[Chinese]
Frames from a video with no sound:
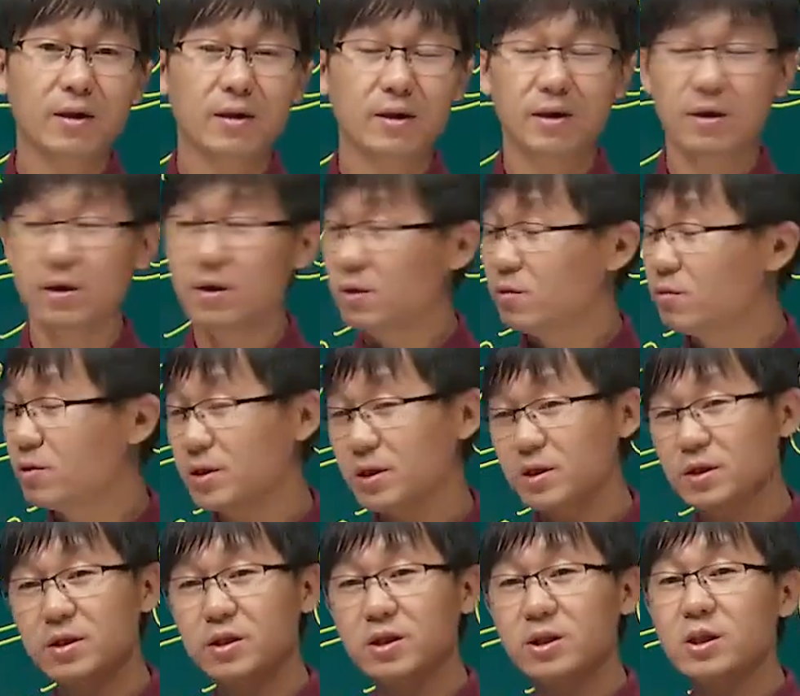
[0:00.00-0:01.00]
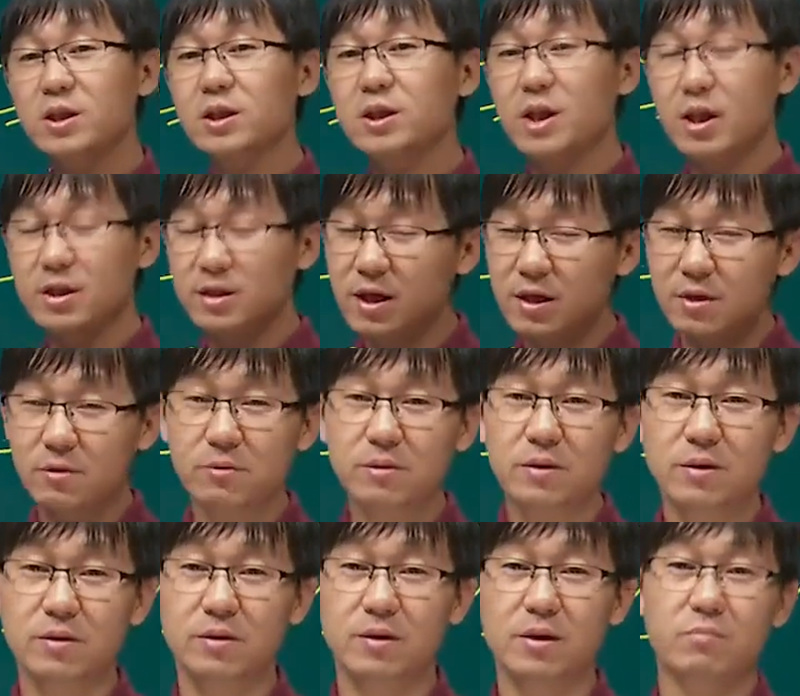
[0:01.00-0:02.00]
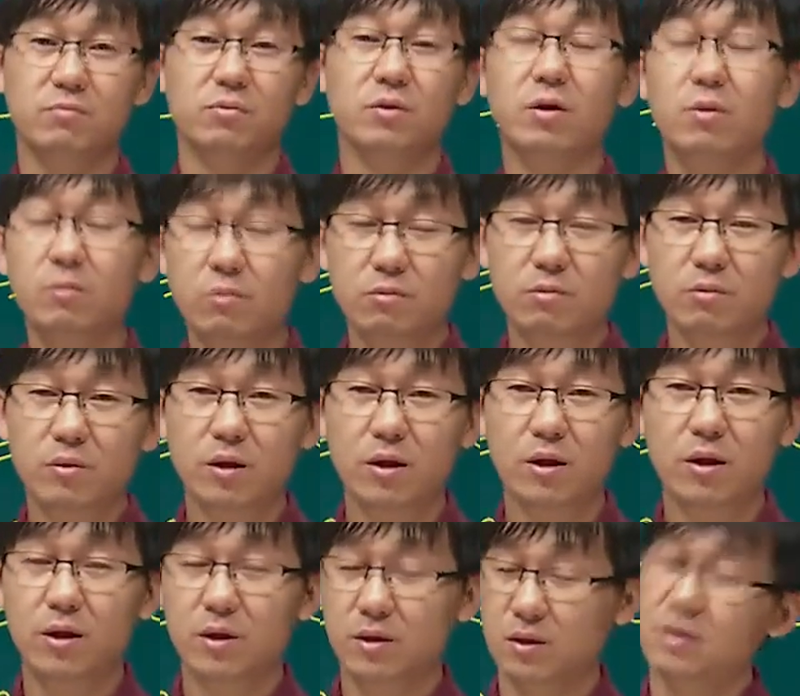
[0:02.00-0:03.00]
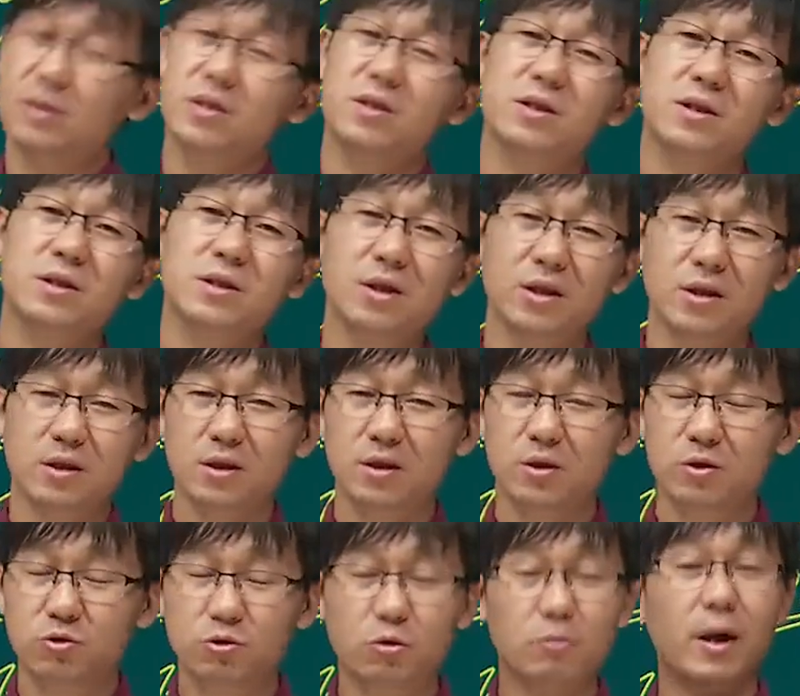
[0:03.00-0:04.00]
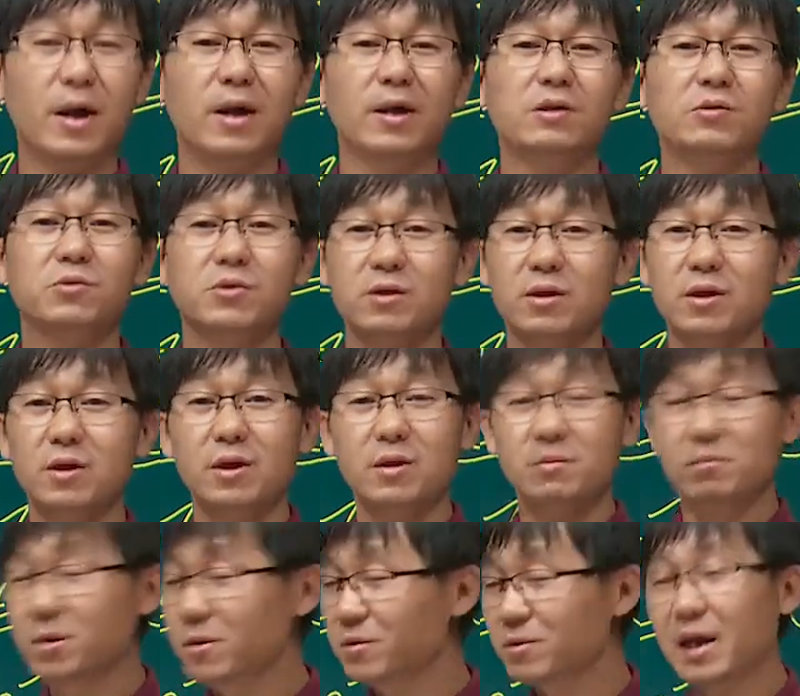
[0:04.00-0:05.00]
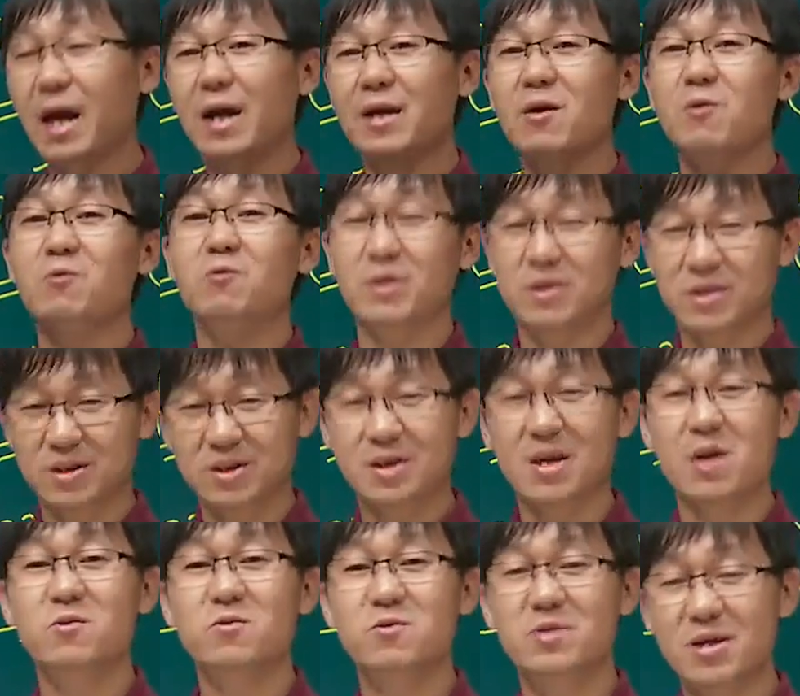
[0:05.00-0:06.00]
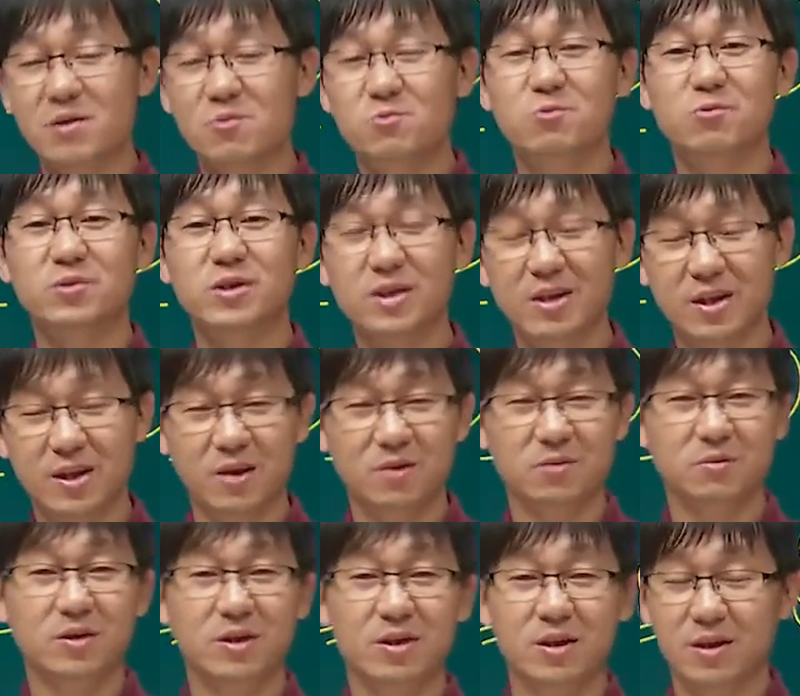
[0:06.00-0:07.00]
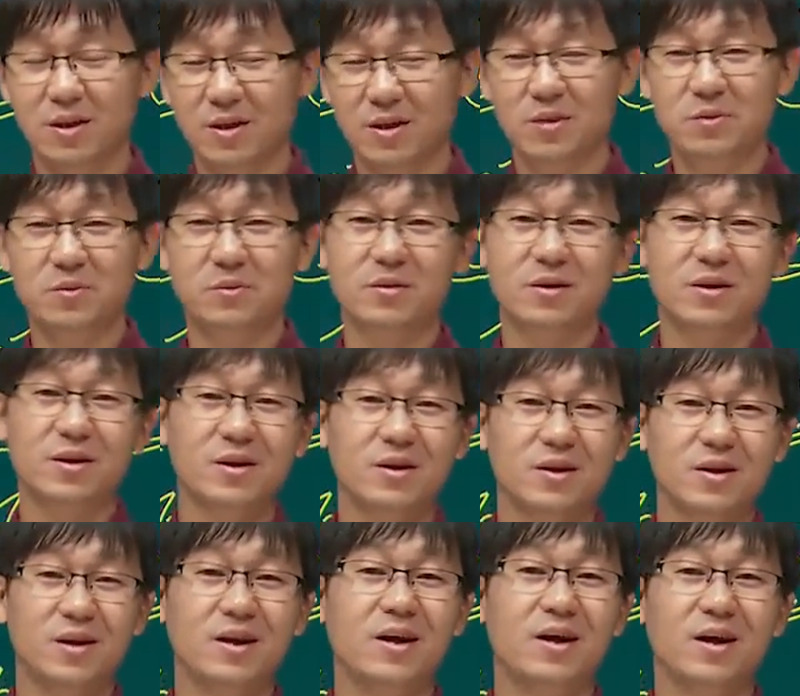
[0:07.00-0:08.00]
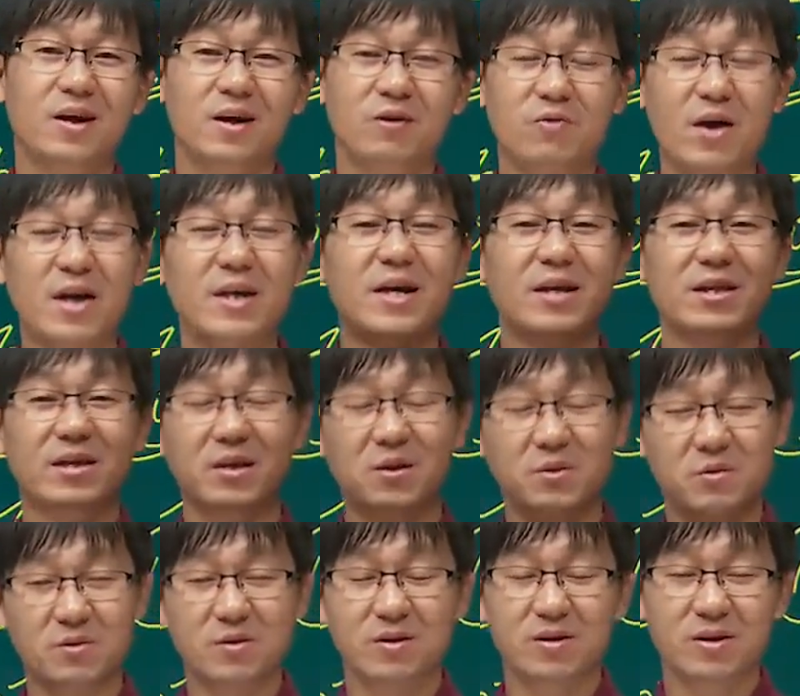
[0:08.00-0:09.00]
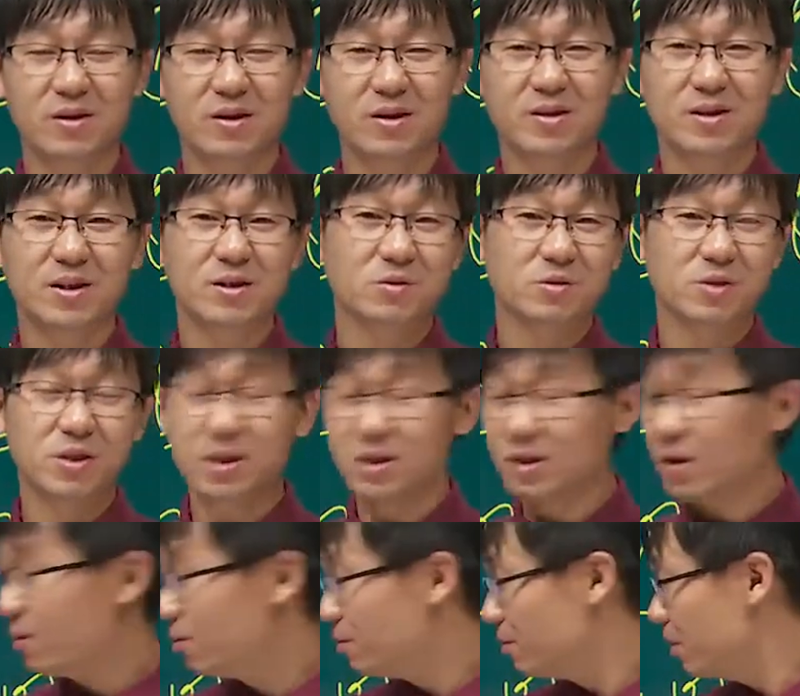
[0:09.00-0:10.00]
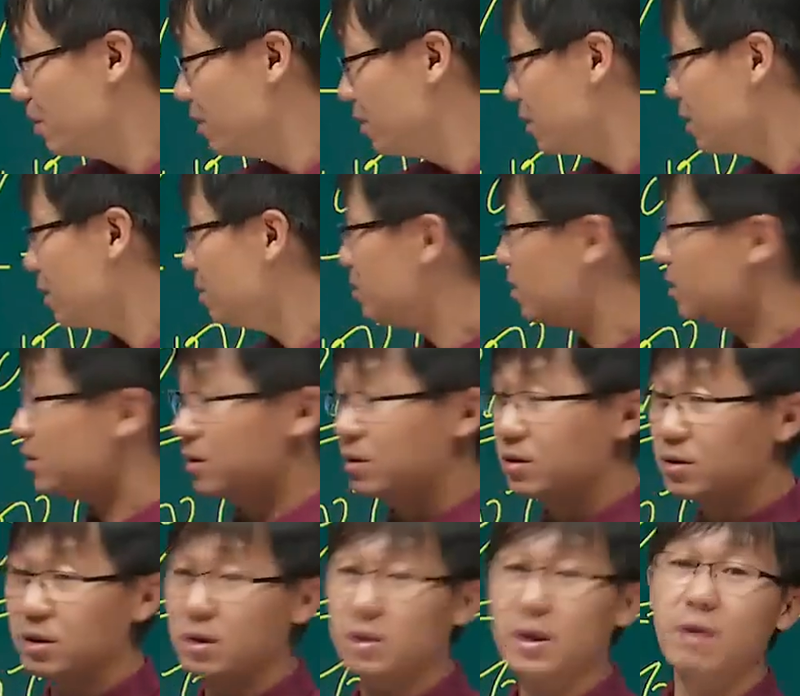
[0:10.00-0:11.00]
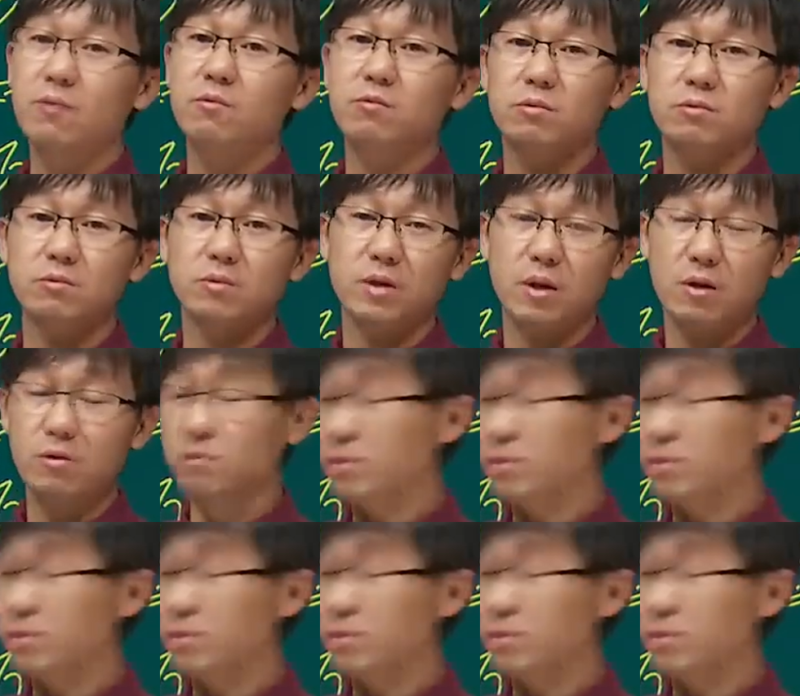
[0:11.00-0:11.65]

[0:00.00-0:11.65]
啊，或者是是市场占有率呢也不够啊。你这个企业说白了就是没有达到我之前预先估计的那种、那种呃发展的那种、那种势头。那么你大股东也要